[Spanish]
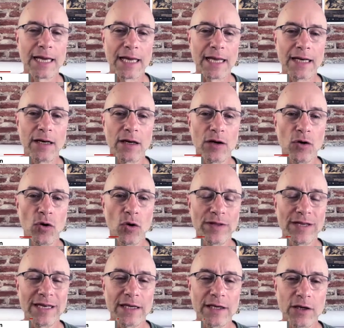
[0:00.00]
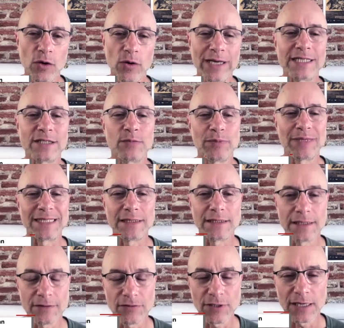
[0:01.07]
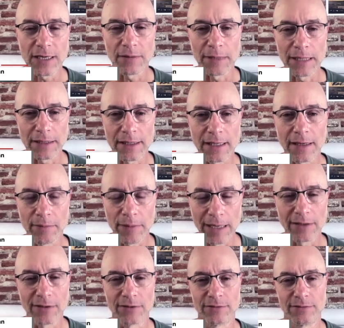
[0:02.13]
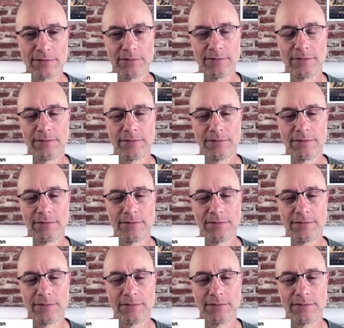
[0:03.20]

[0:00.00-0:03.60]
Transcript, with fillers: que él lo dirigió específicamente a Beno,